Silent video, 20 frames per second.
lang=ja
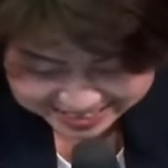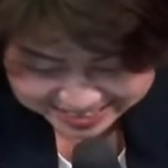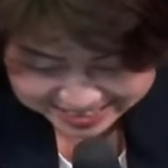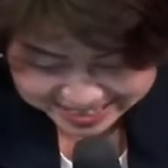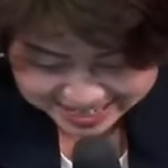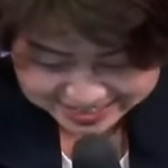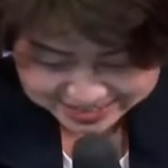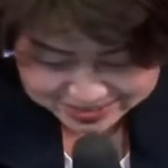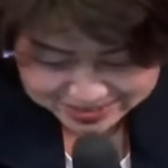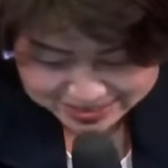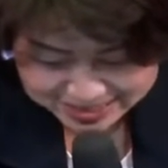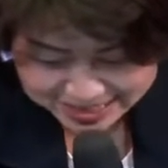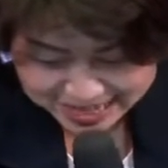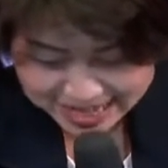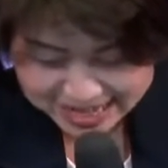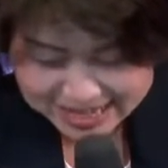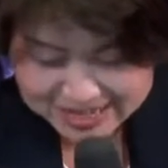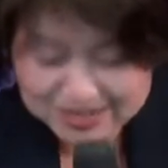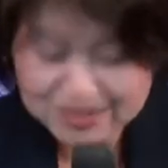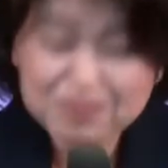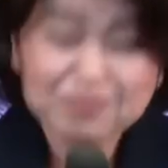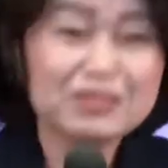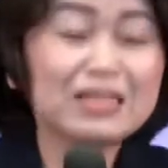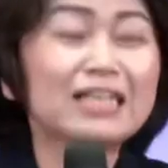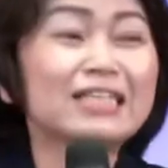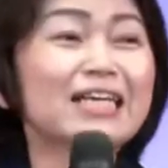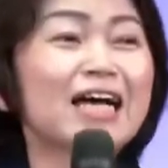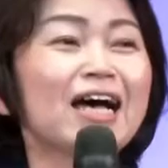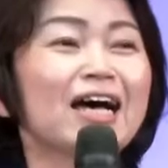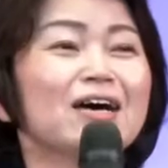大丈夫かな皆
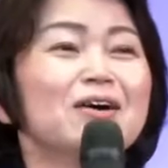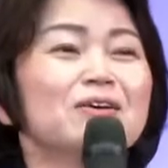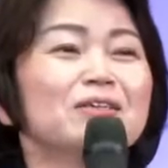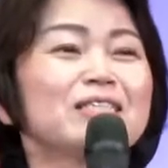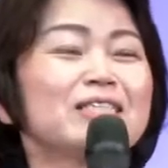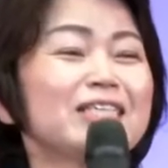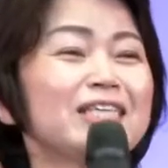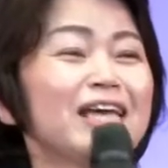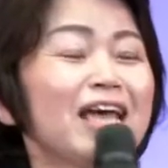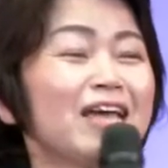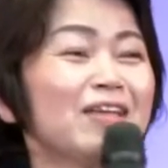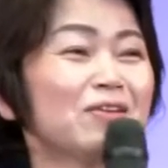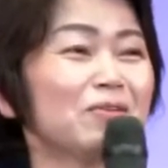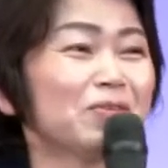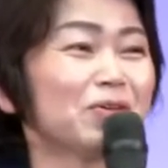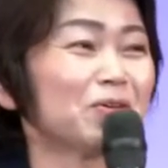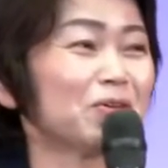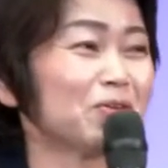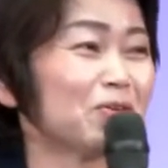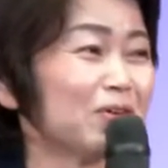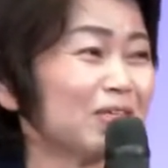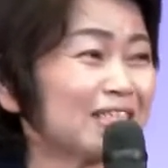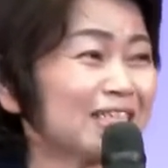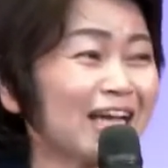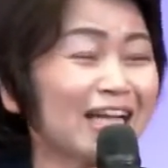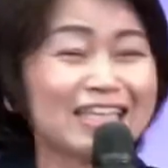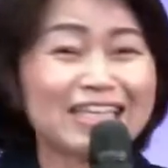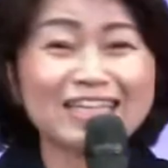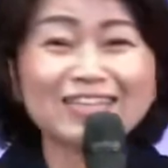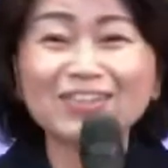さん、詩篇の御言葉を
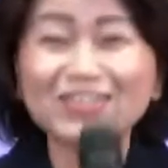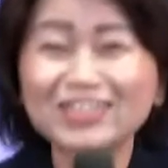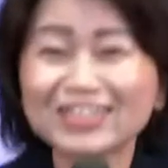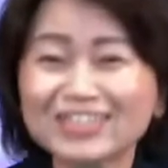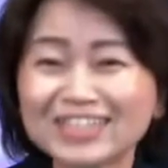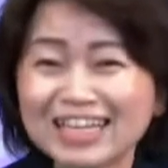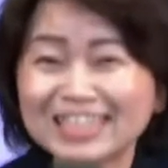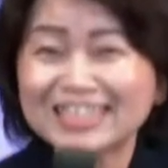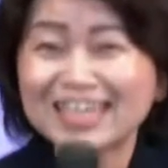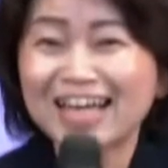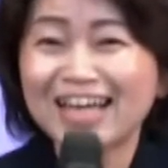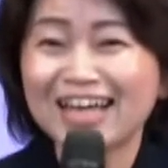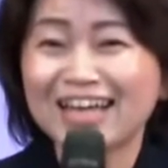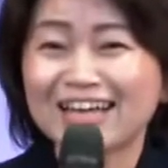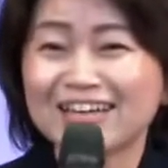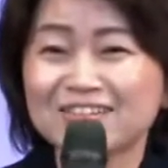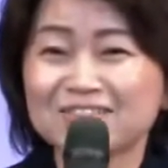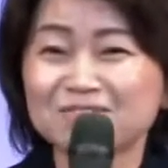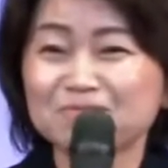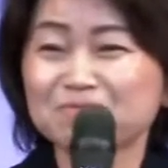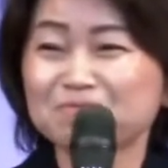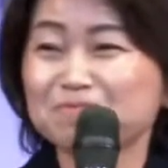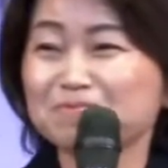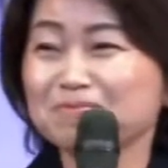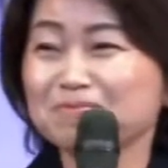使って祈ってください。そ